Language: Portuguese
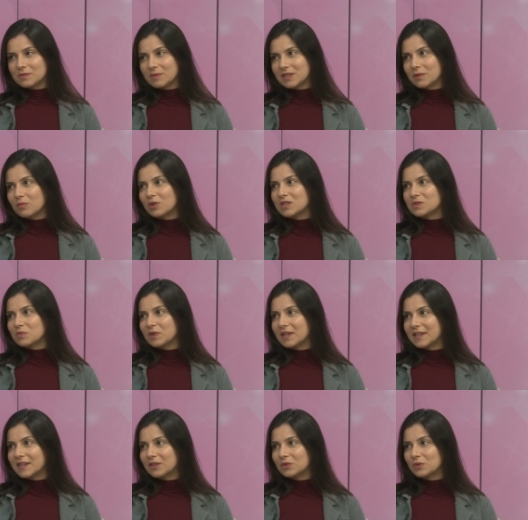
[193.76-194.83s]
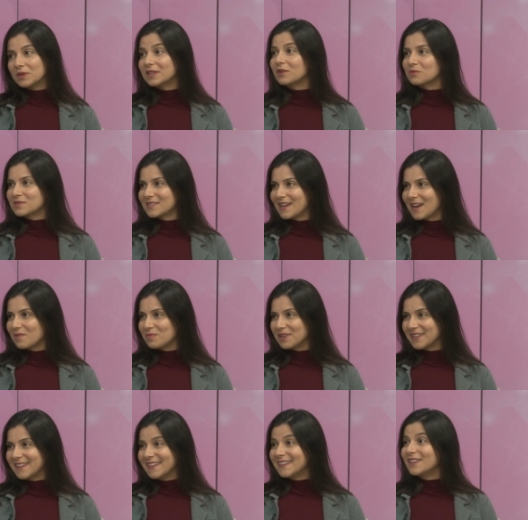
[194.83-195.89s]
esse metabolismo lento e não sabem,
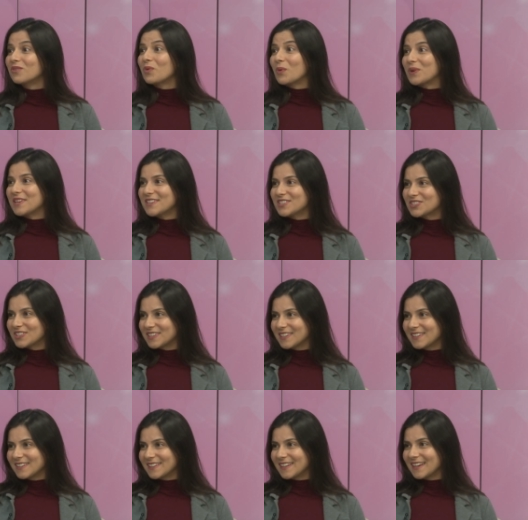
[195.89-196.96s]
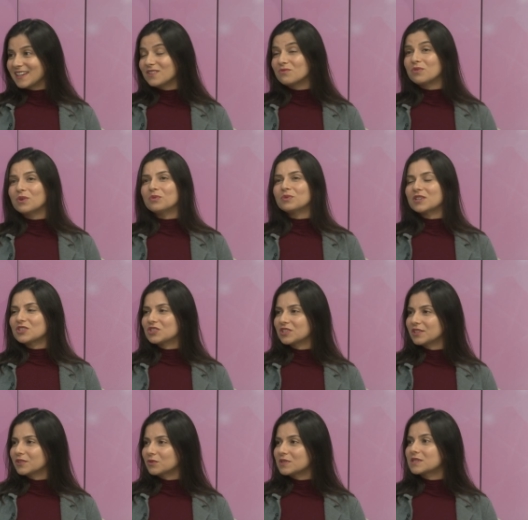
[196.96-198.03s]
uhum. não corrigem, né? Uhum. E vão
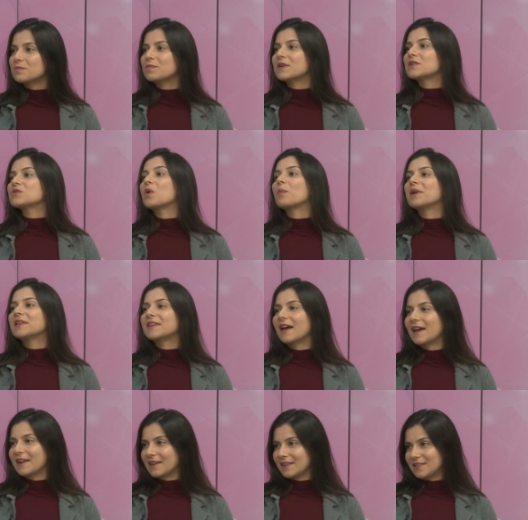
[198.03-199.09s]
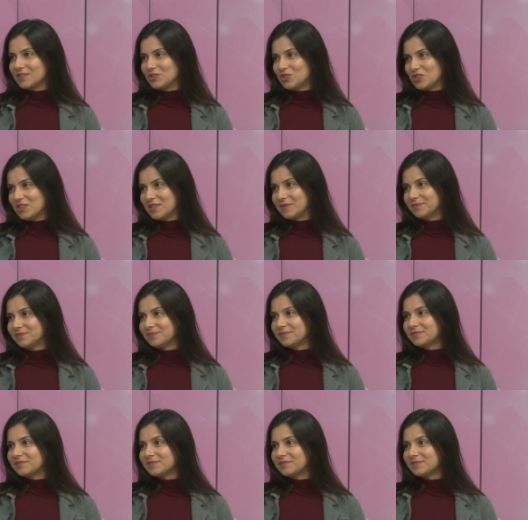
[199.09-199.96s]
deixando esse peso aumentar a cada dia. Até